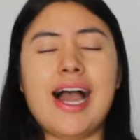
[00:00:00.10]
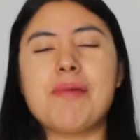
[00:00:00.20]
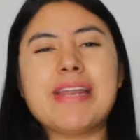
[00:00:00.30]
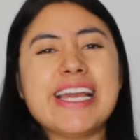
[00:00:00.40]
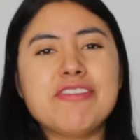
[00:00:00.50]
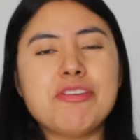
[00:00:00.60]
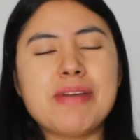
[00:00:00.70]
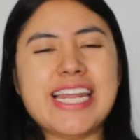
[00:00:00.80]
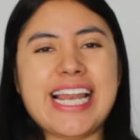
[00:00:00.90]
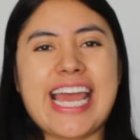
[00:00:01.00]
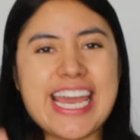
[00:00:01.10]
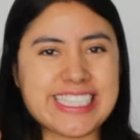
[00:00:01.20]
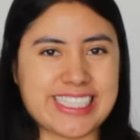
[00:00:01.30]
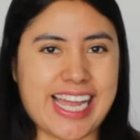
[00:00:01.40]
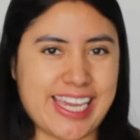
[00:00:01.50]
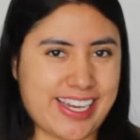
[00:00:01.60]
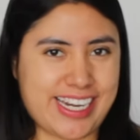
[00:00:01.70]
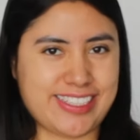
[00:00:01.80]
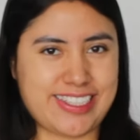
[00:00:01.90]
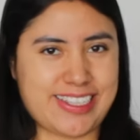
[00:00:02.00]
América Femenil está en
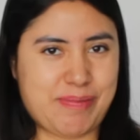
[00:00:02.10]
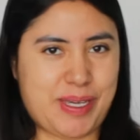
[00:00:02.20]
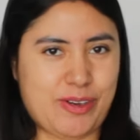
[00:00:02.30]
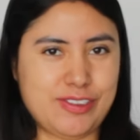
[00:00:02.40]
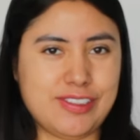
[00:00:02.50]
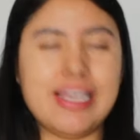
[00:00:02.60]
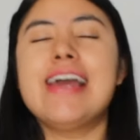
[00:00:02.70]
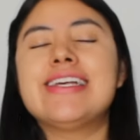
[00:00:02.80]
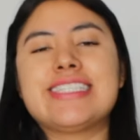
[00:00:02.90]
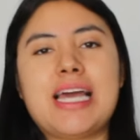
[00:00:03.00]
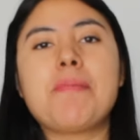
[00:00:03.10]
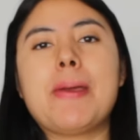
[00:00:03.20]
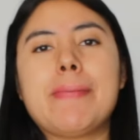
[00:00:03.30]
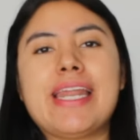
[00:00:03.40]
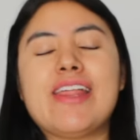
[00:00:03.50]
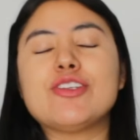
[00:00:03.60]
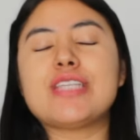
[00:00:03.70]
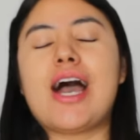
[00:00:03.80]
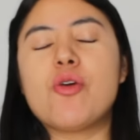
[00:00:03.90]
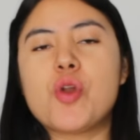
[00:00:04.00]
crisis, amigos. Sean bienvenidos
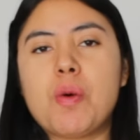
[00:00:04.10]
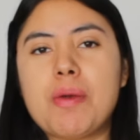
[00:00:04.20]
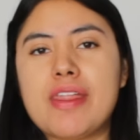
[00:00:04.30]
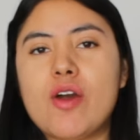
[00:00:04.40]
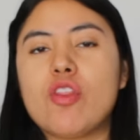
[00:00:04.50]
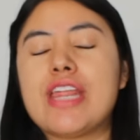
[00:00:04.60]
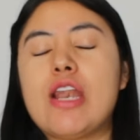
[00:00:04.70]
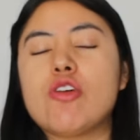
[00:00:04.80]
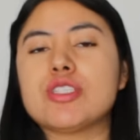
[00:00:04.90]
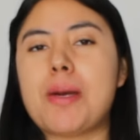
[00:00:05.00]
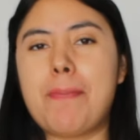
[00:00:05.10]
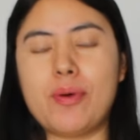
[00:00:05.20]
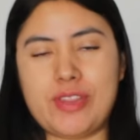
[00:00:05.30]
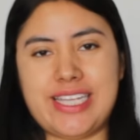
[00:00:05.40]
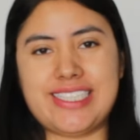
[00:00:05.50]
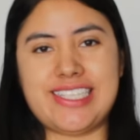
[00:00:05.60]
a un nuevo video de los apuntes